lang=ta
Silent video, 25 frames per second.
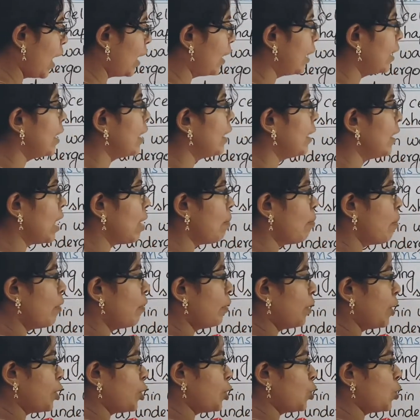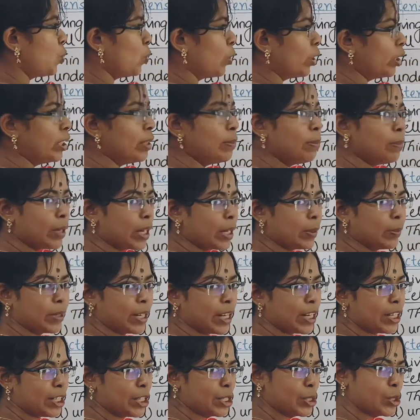அந்த டைப் ஆஃப் டிஷ்யூ வந்து
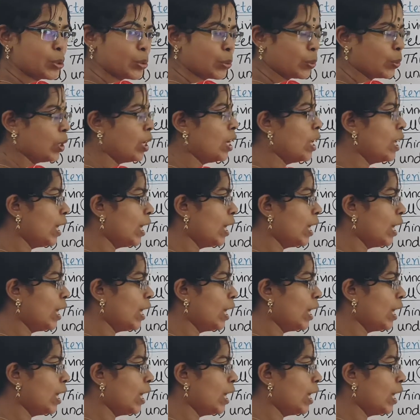பர்மனன்ட் டிஷ்யூ